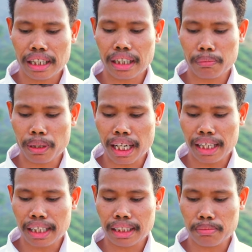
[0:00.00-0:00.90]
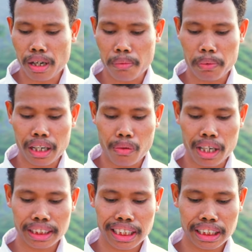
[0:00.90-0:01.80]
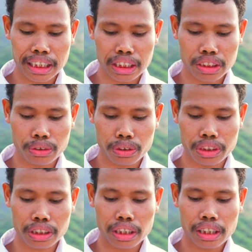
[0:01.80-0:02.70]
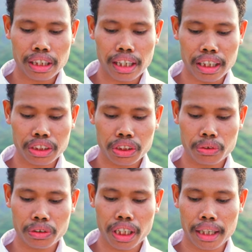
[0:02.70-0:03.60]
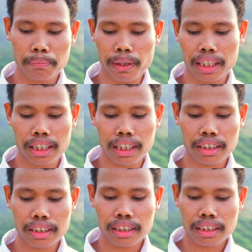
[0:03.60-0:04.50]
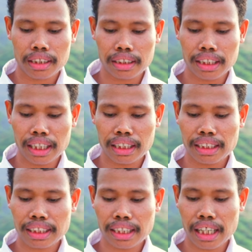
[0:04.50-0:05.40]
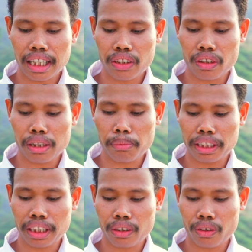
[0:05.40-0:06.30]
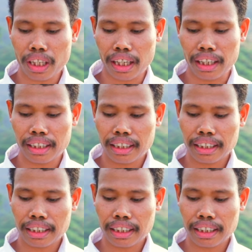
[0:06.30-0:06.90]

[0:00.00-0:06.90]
dan berada di bawah pengawasan Kristus langsung daripada yang disadari oleh banyak orang.